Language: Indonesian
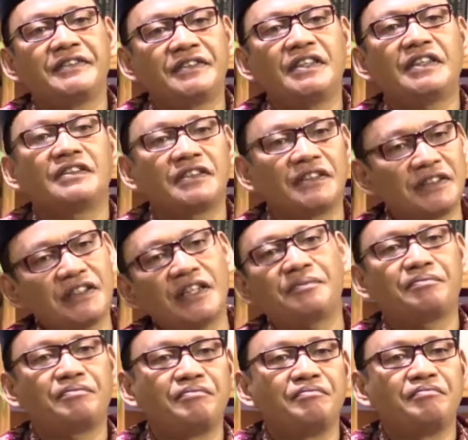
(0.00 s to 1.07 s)
dan tetap
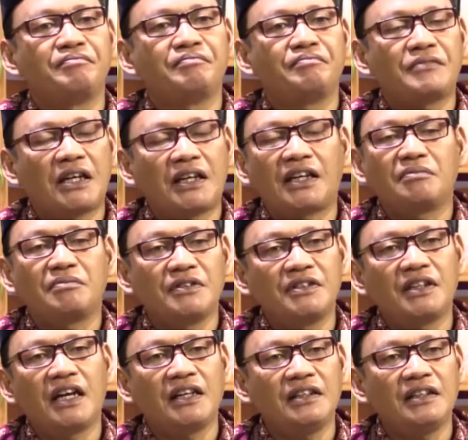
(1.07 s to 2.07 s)
akan menjaga